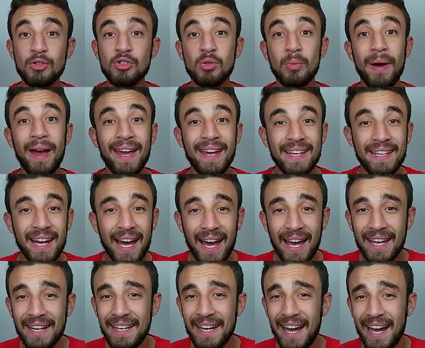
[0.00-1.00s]
بصوا بقى يا
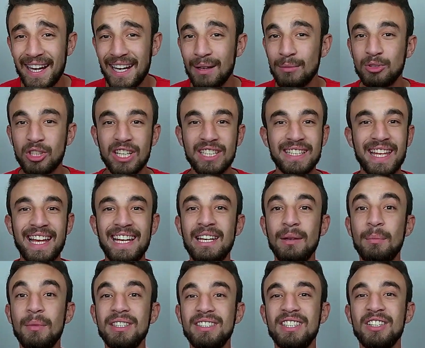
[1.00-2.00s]
جدعان احنا مش
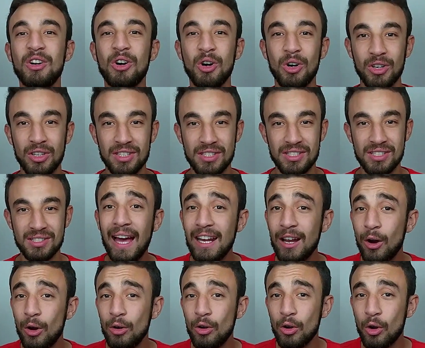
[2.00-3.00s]
هنتكلم كتير خالص
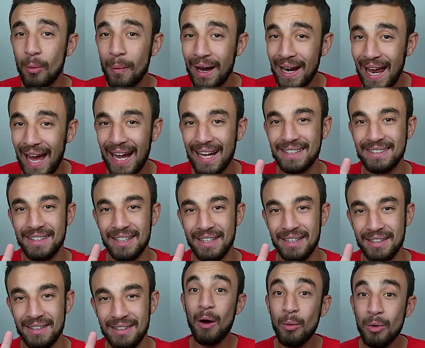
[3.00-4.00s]
انا هقول لكم على
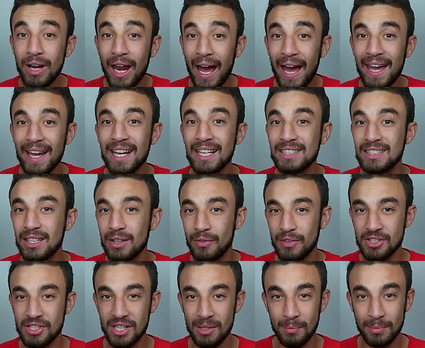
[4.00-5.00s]
حاجتين اول حاجه
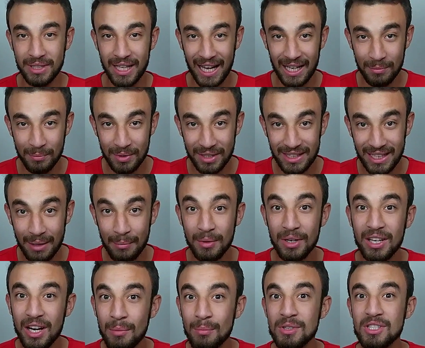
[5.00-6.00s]
التفاصيل بتاعه
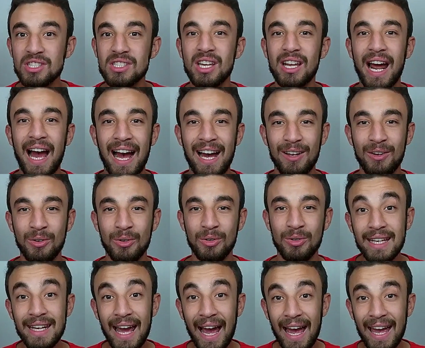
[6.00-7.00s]
برنامج رام ستار
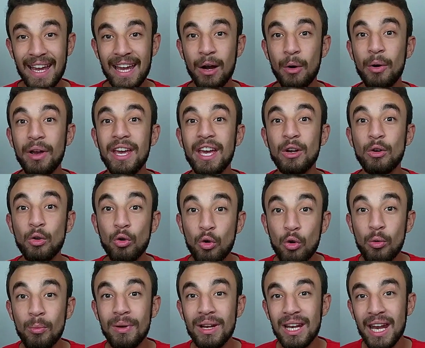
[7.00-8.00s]
عقله تاني حاجه وهي
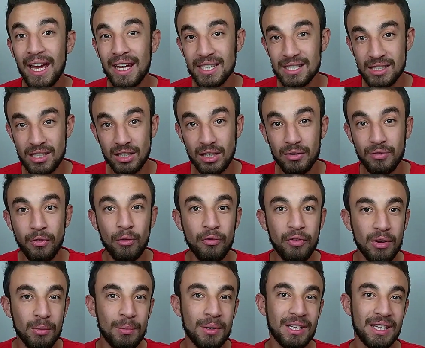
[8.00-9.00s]
النجوم اللي
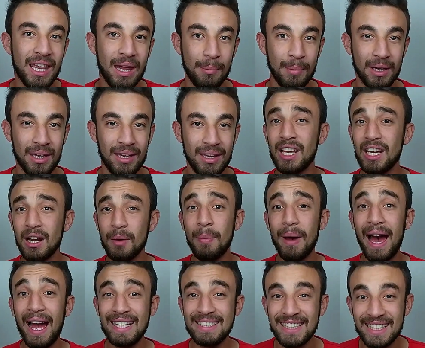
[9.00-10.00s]
هيستضيفهم في البرنامج يلا
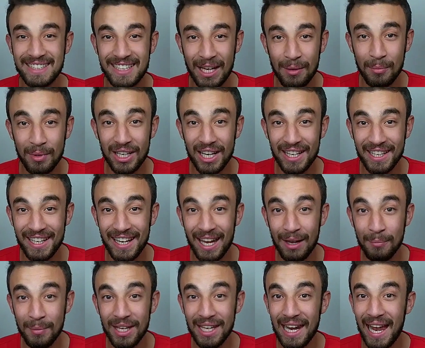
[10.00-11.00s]
بقى عايزك تعمل لايك
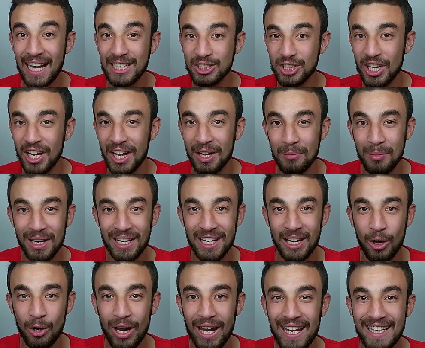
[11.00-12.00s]
جميل عشان الاخبار
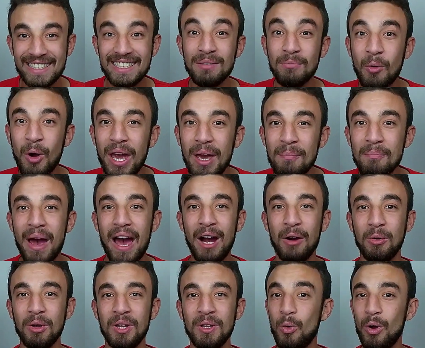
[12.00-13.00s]
اللي هقولها لك دي مهمه
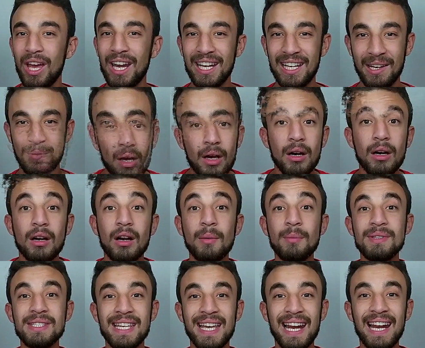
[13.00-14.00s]
قوي ويلا نبدا
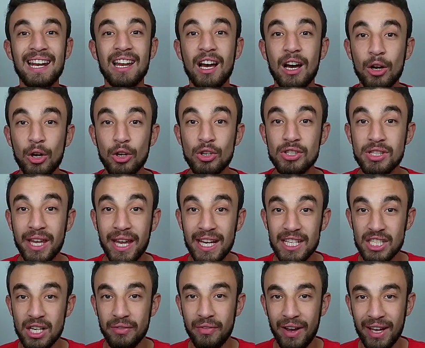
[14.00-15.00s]
رامز جلال خلاص
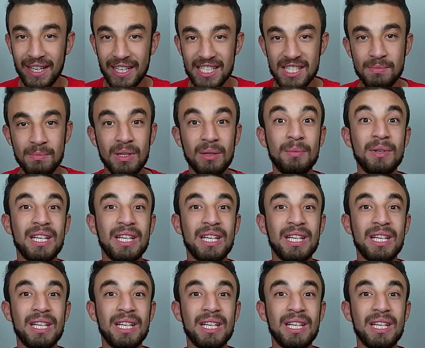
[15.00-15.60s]
كشف عن اسم